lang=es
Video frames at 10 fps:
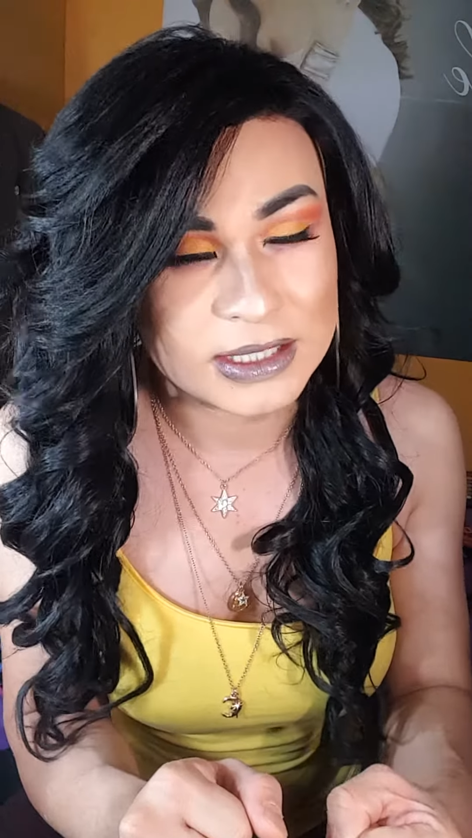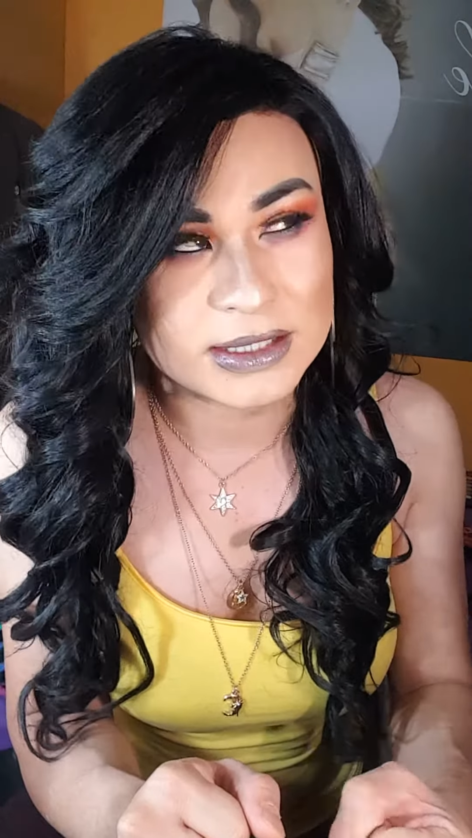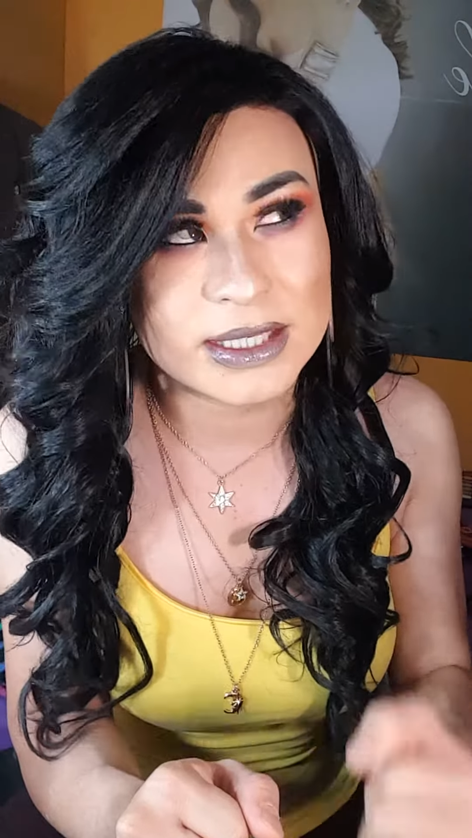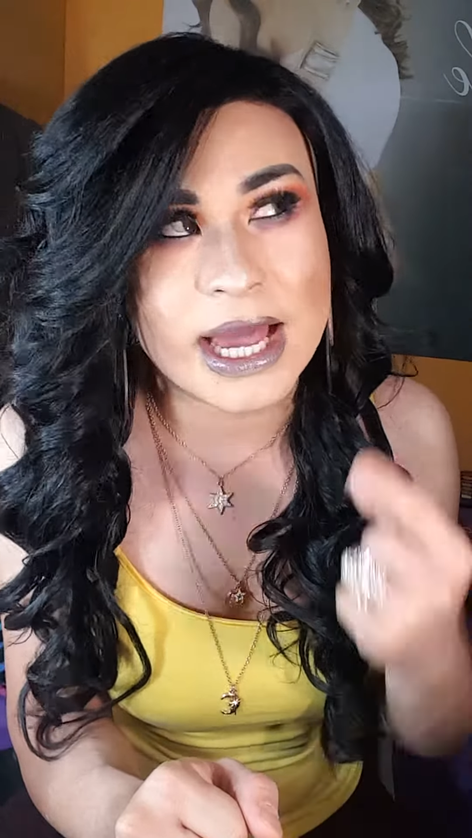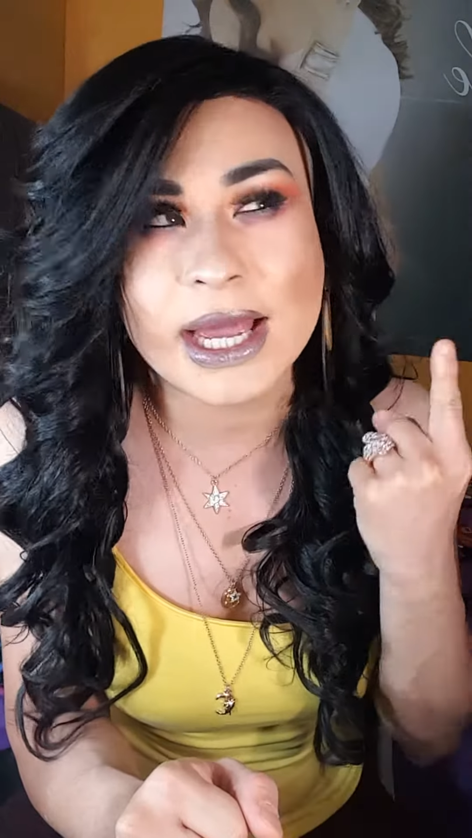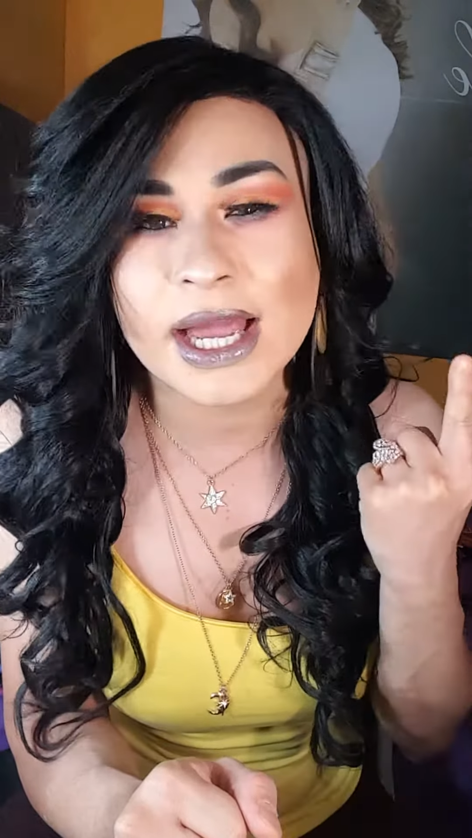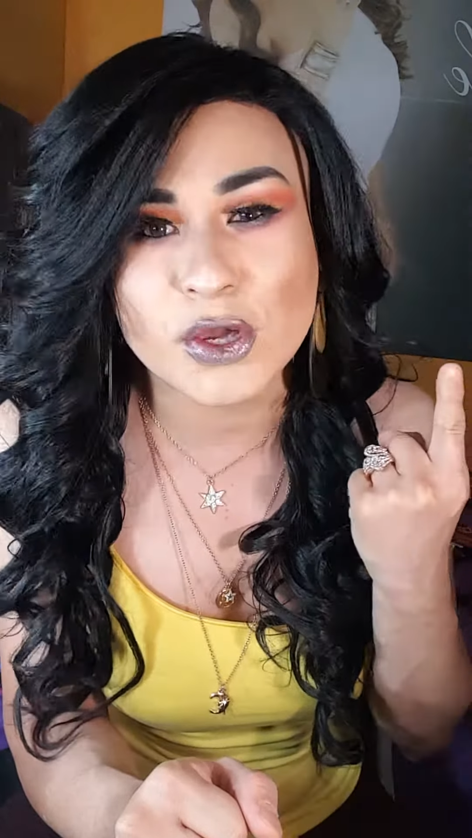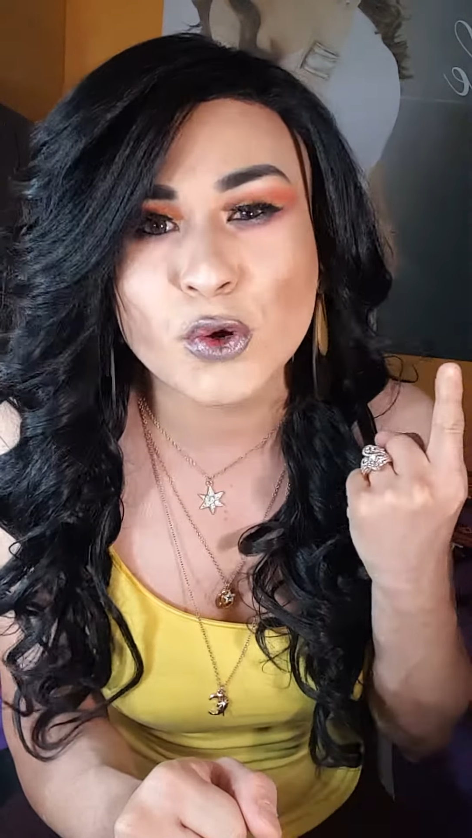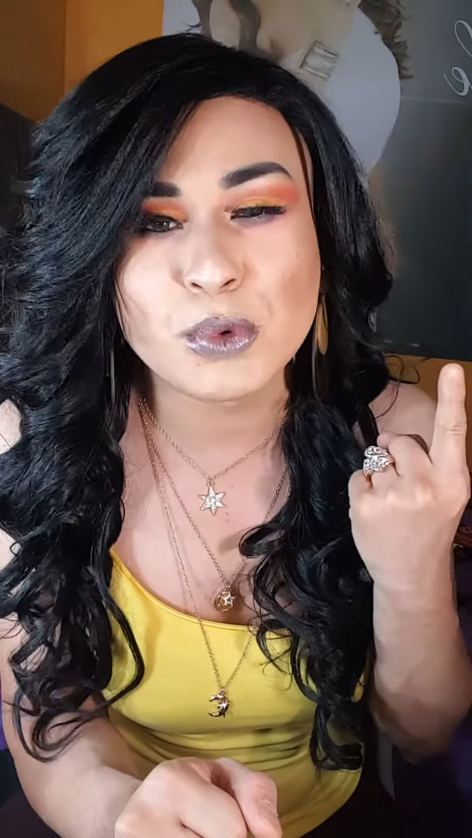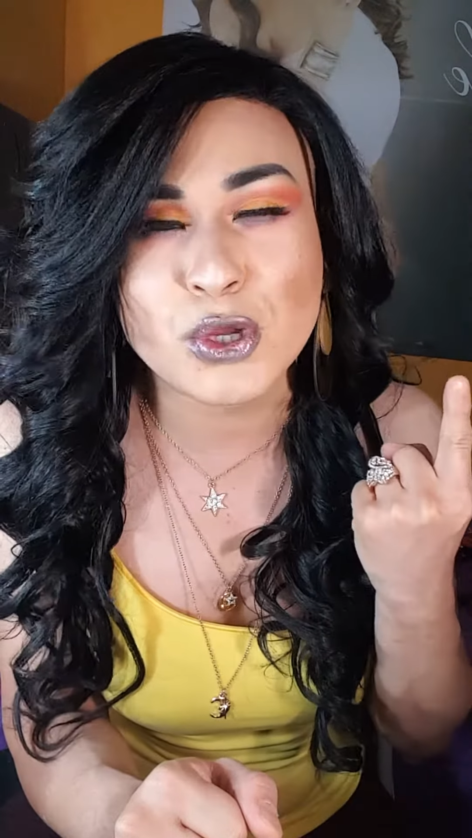Si ya
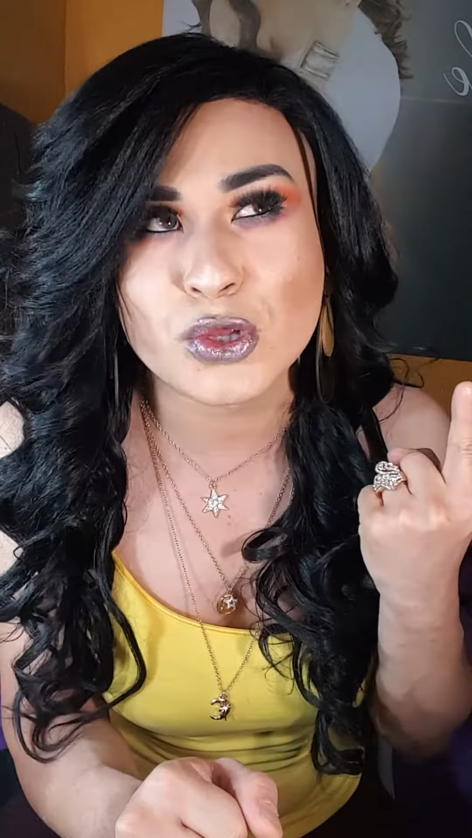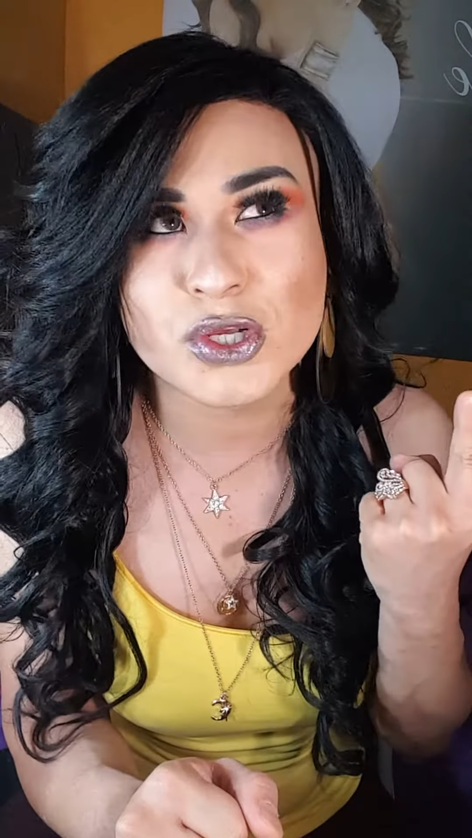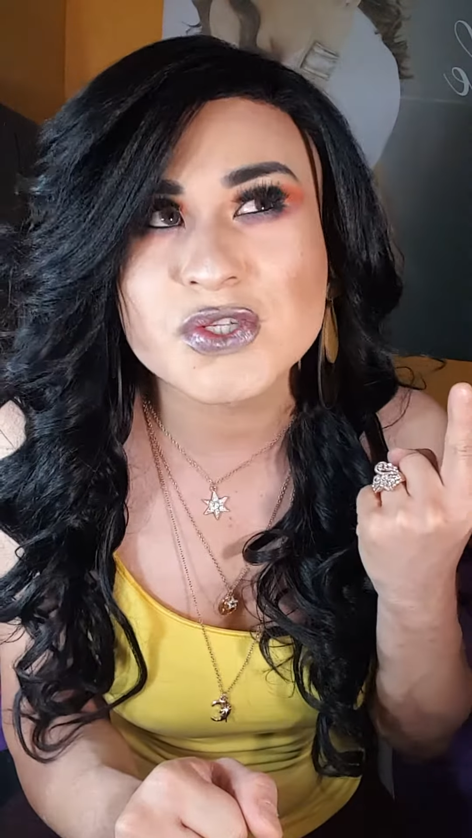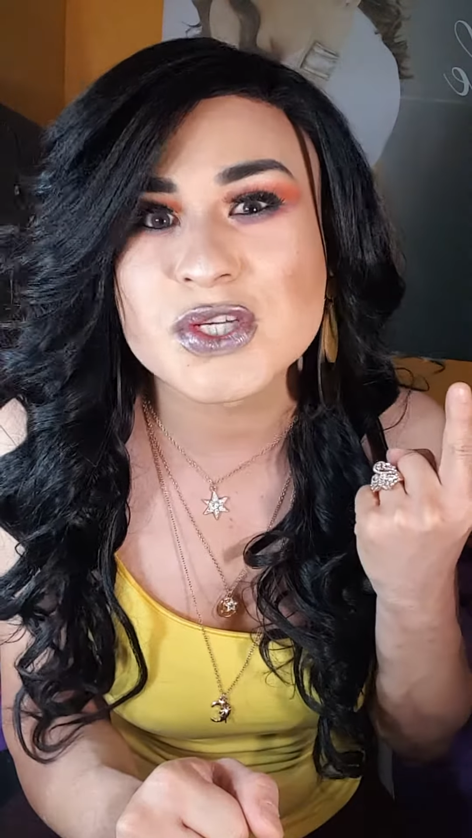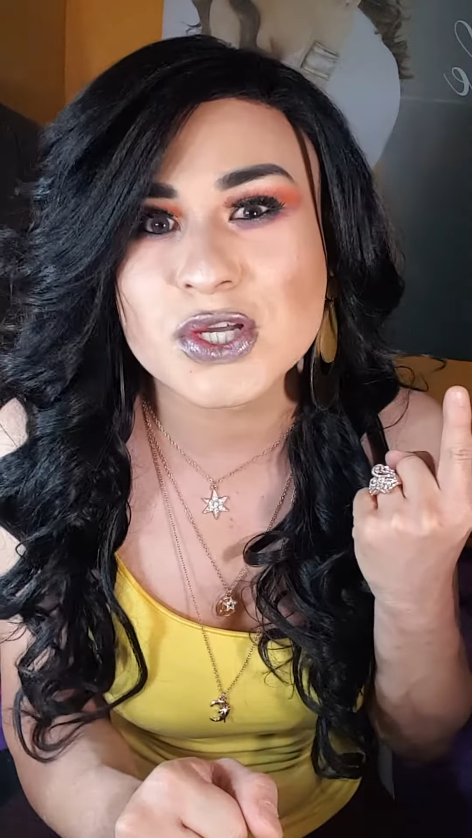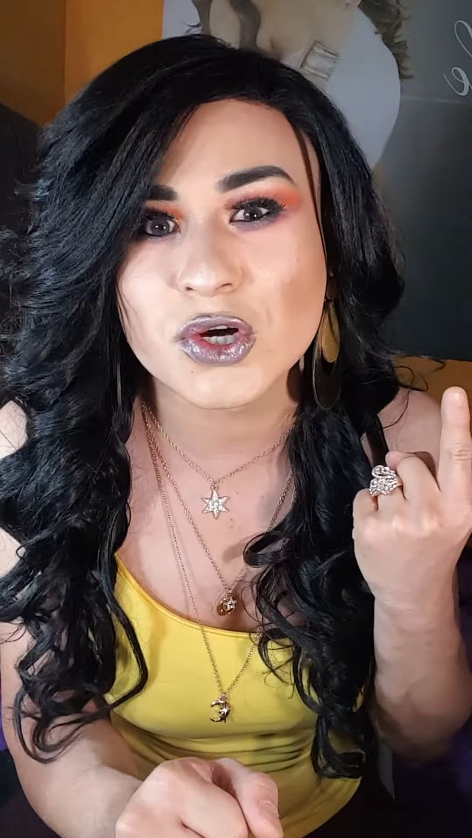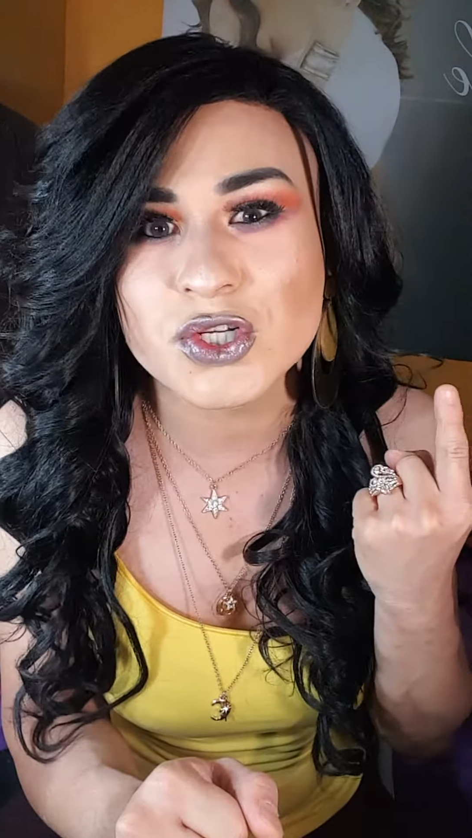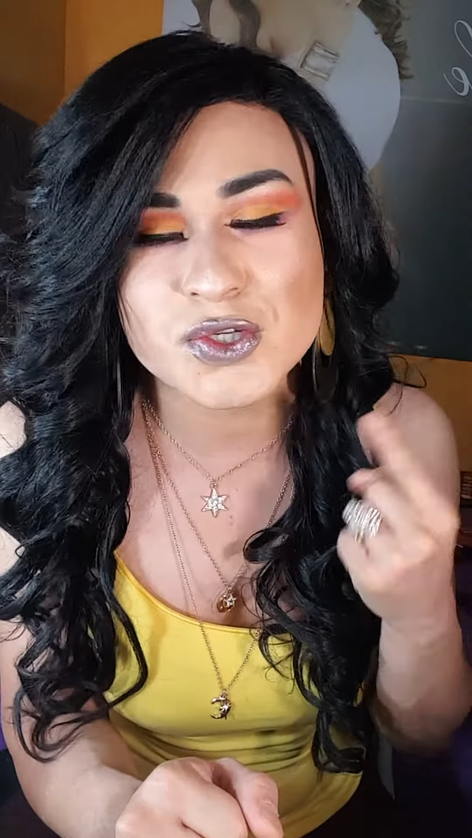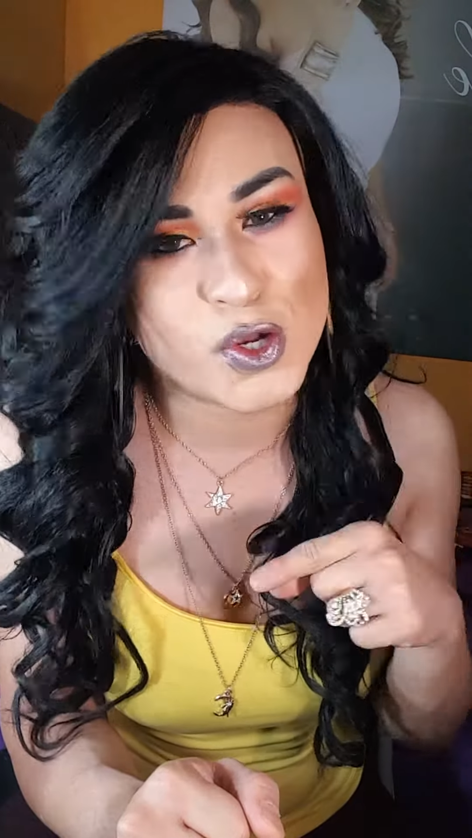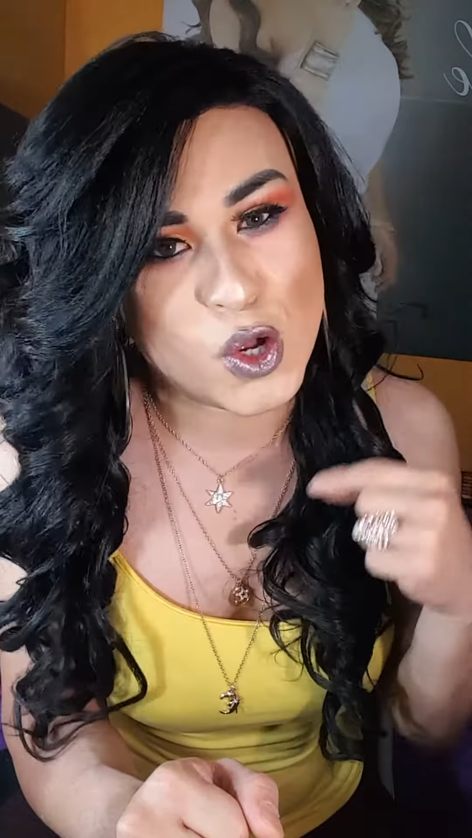cayó un millón de
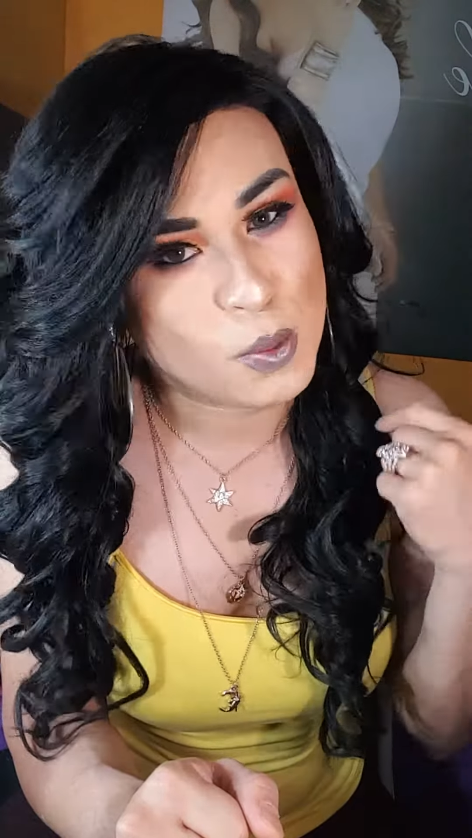hocicos,